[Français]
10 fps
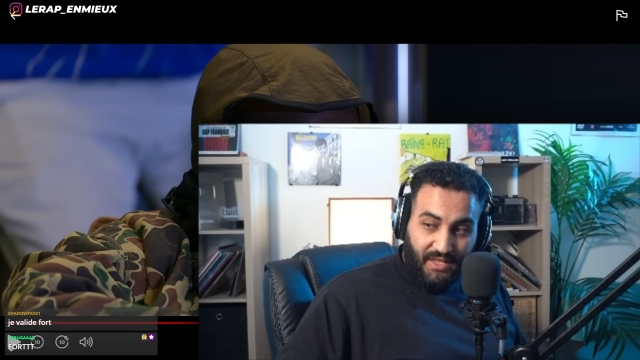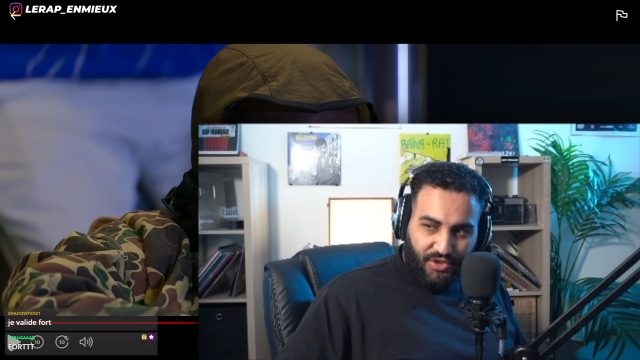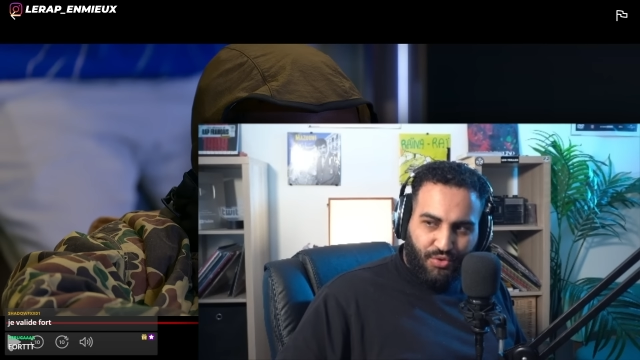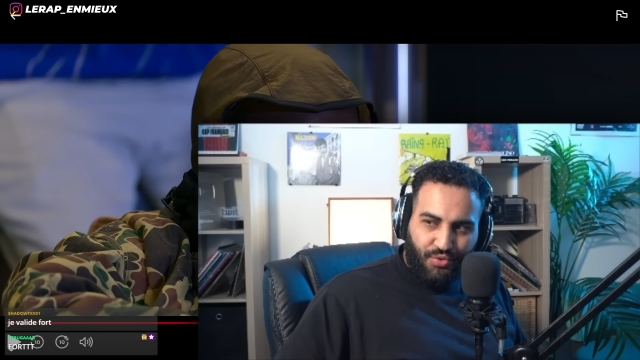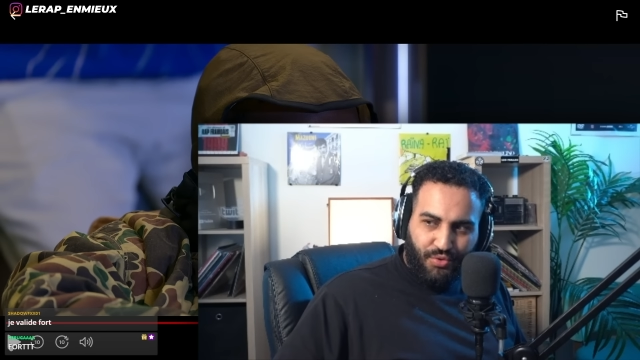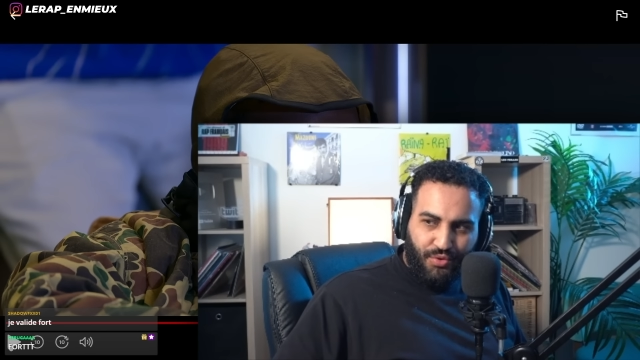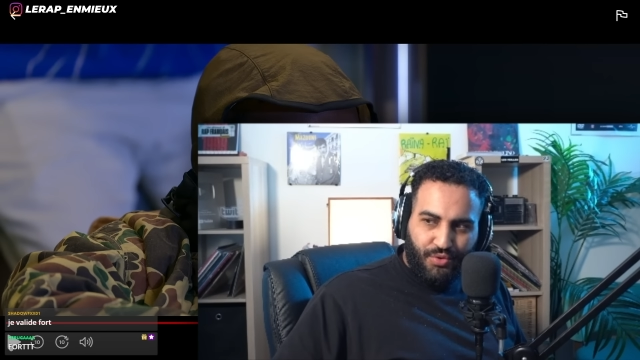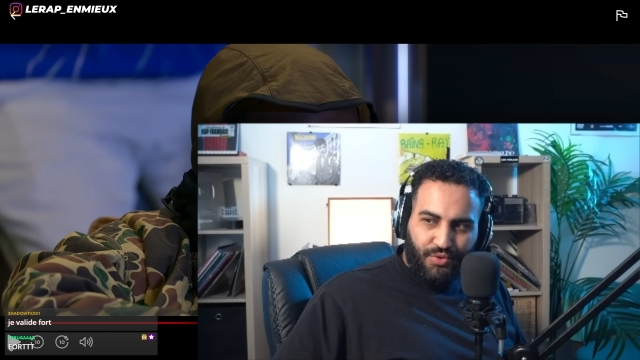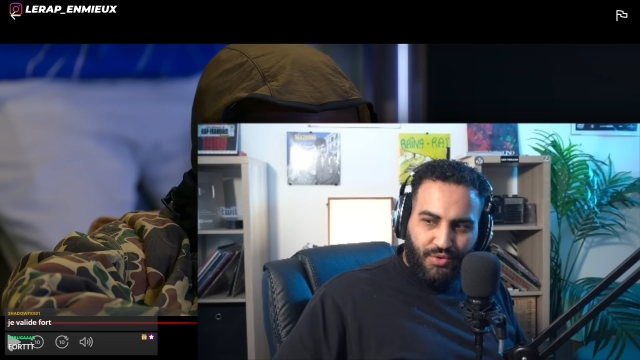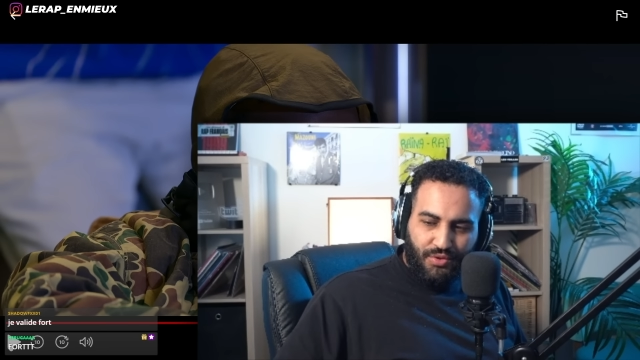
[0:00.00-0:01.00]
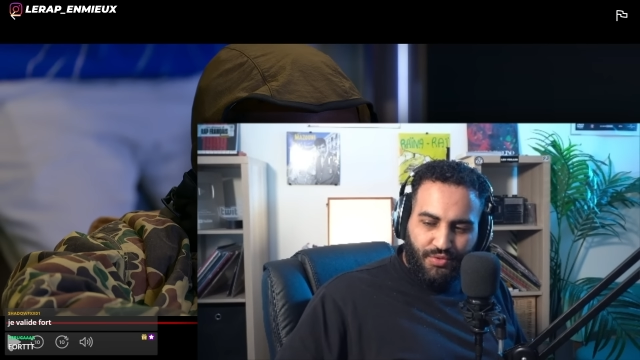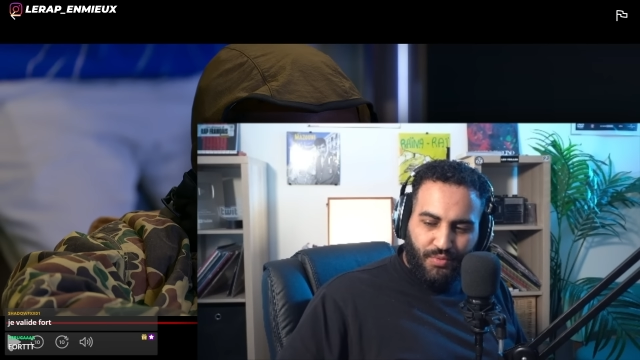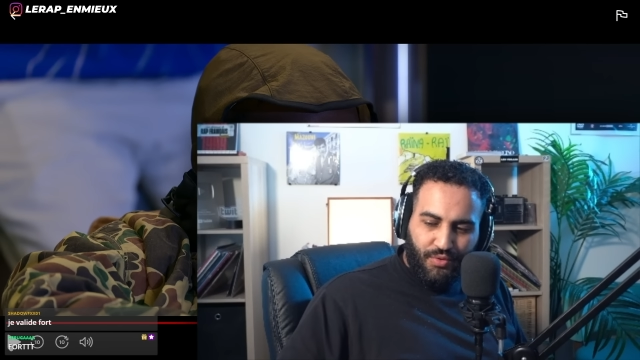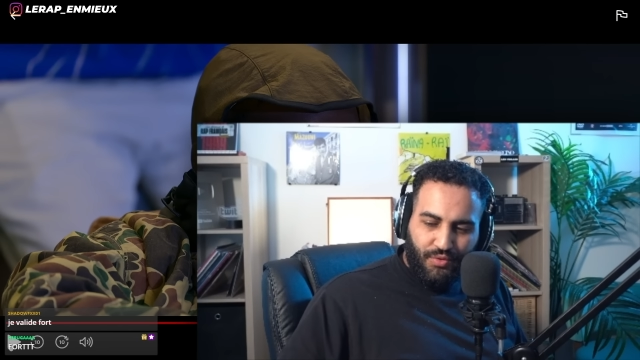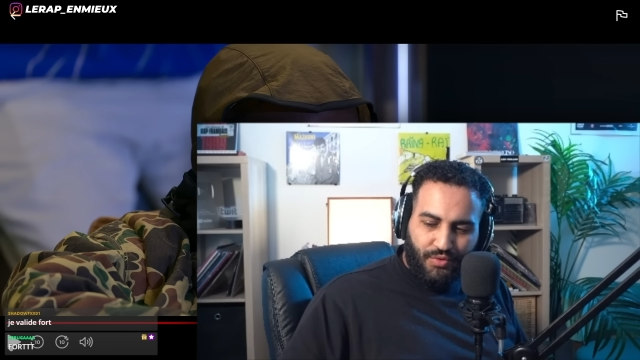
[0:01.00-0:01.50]
Et je, je
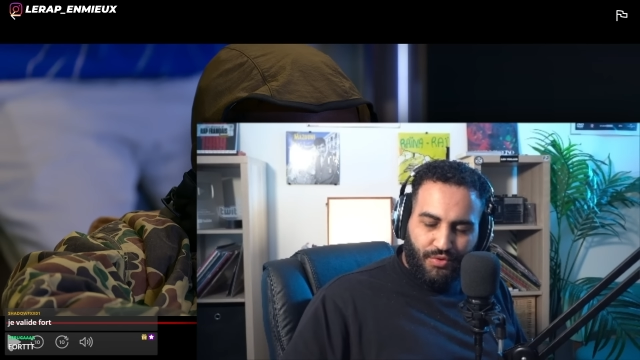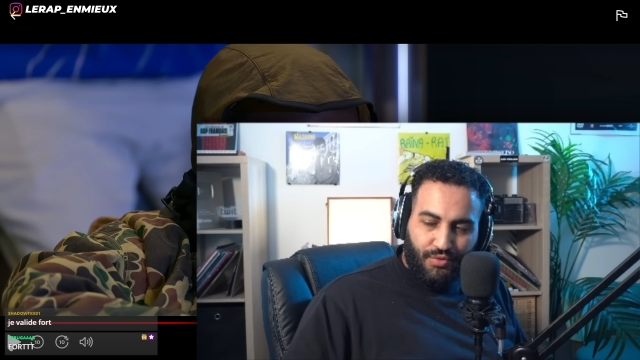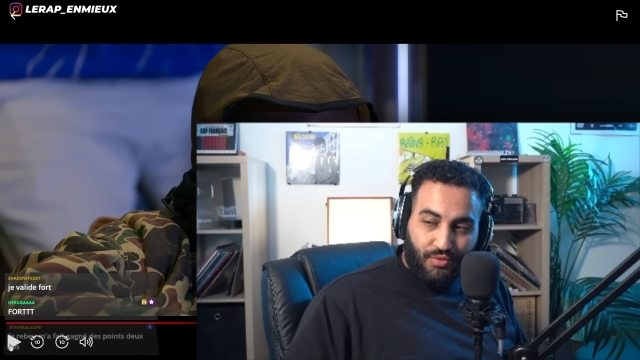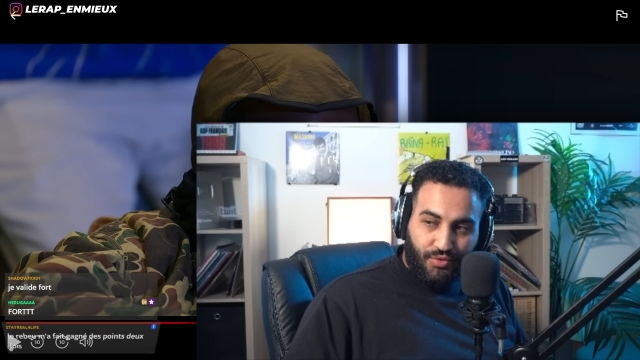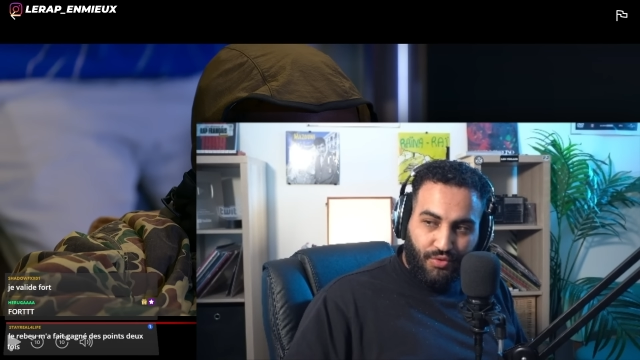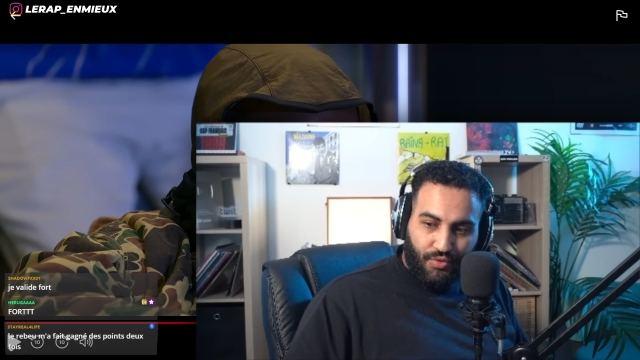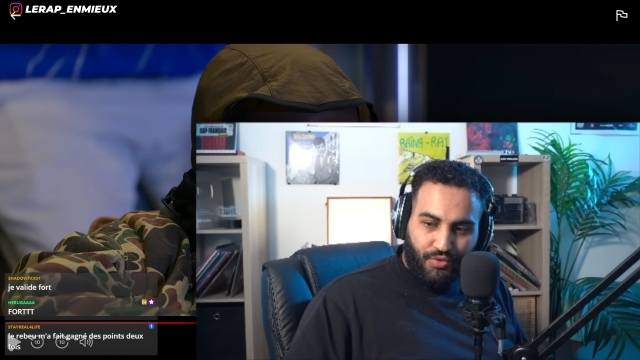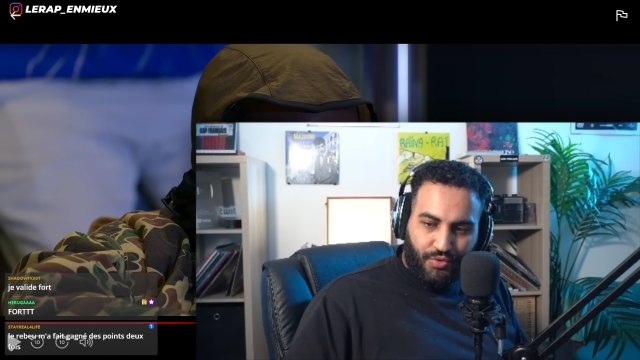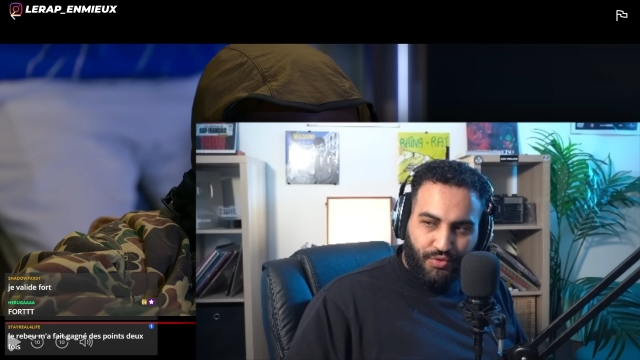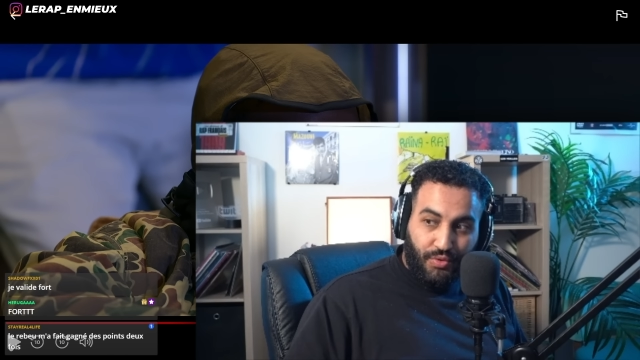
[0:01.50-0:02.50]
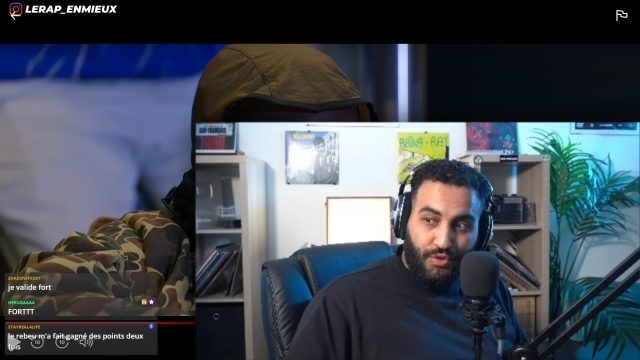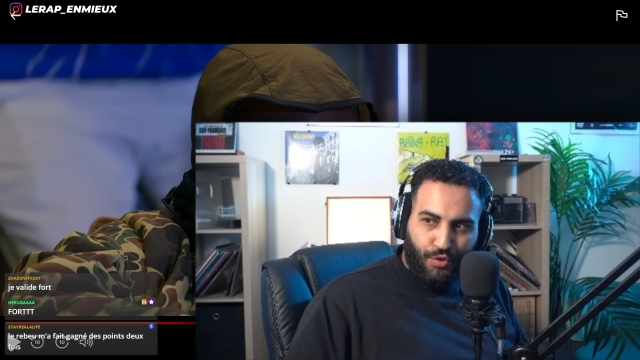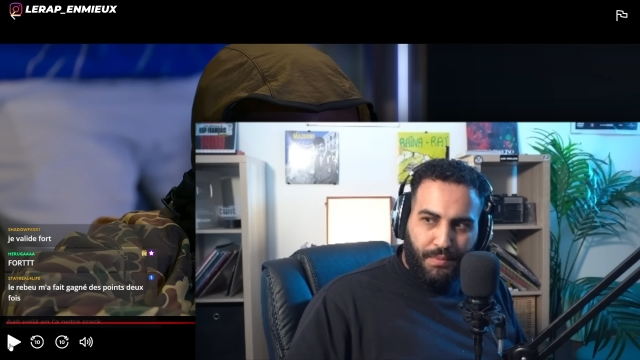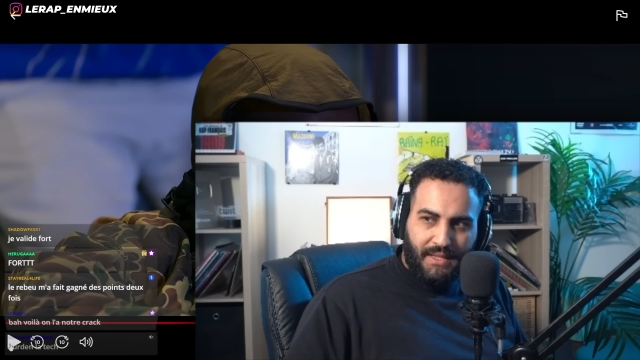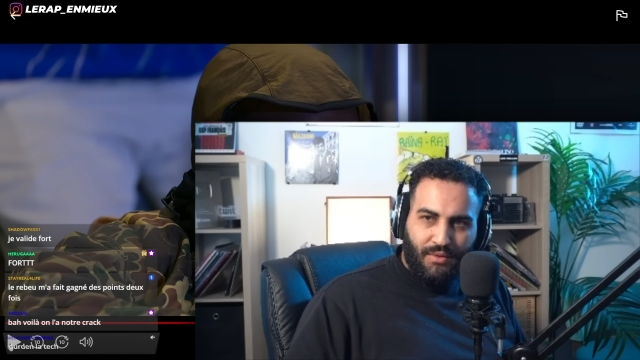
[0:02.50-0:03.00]
me, je, je, suis
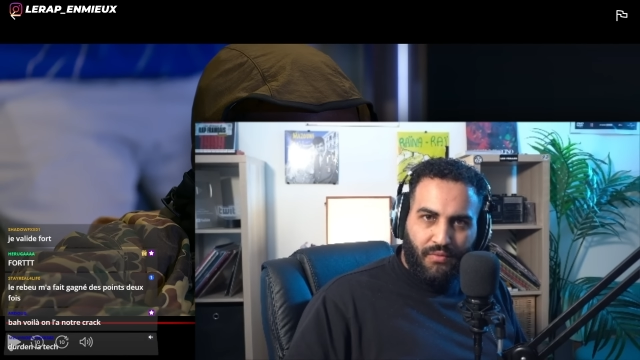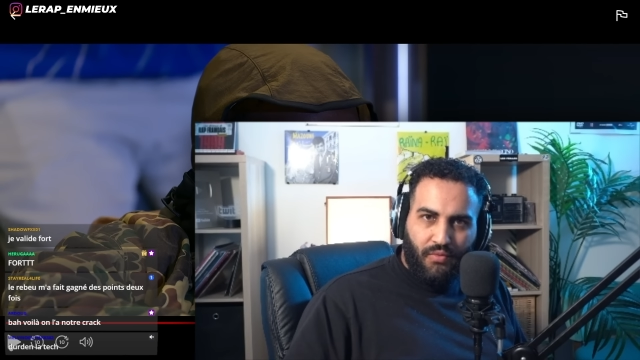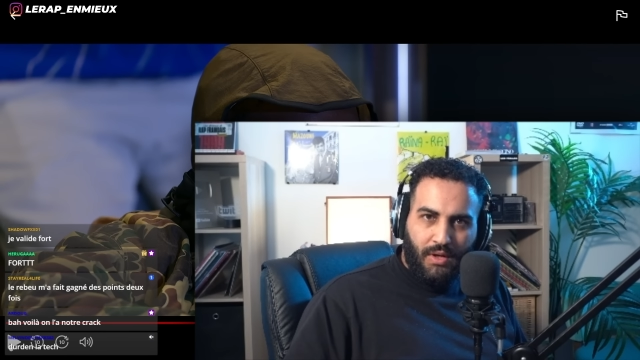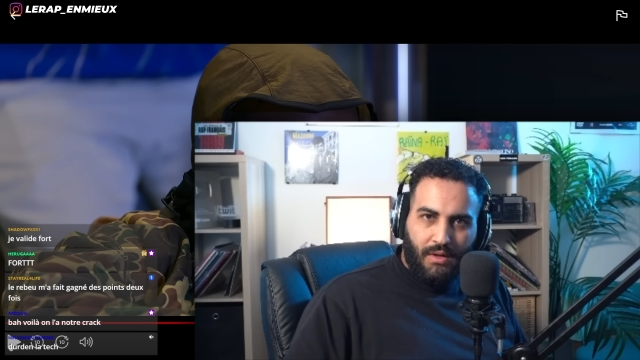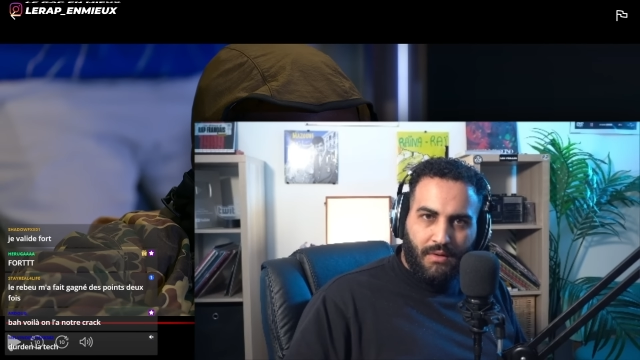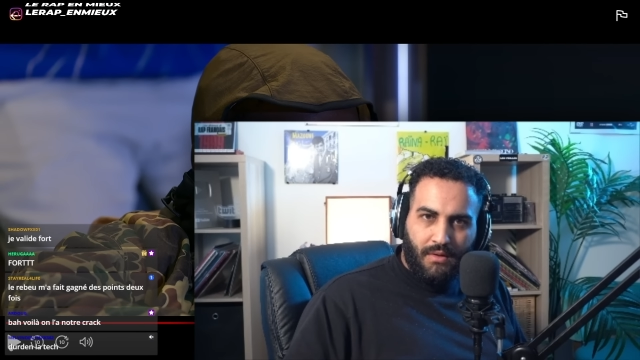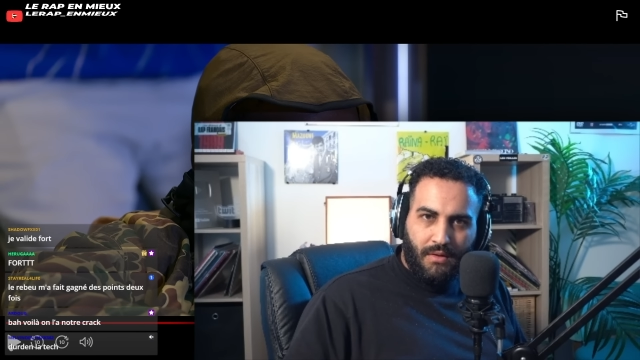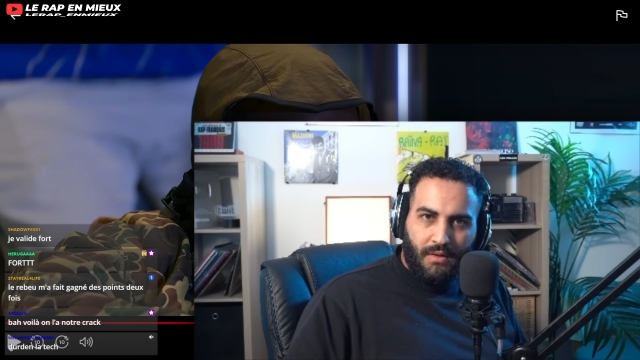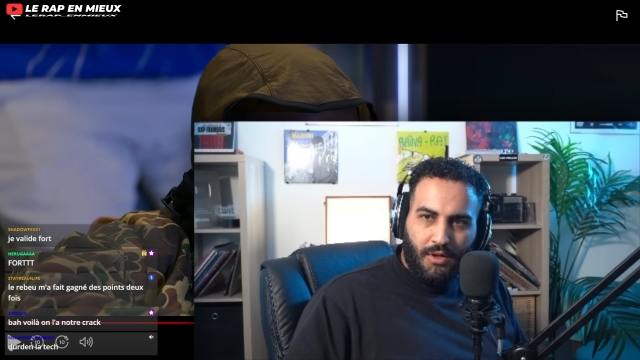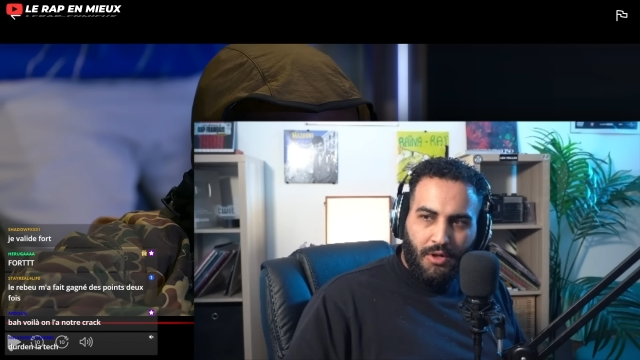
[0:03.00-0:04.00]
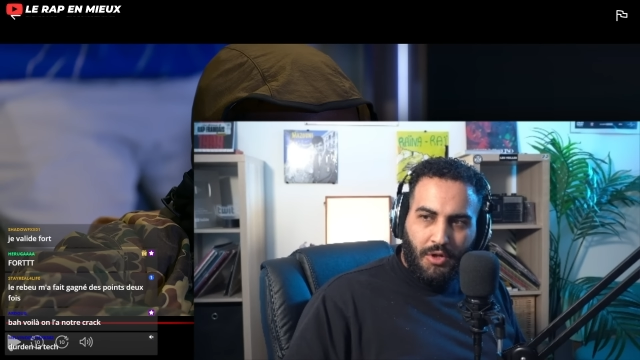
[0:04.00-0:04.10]
surpris de le voir euh,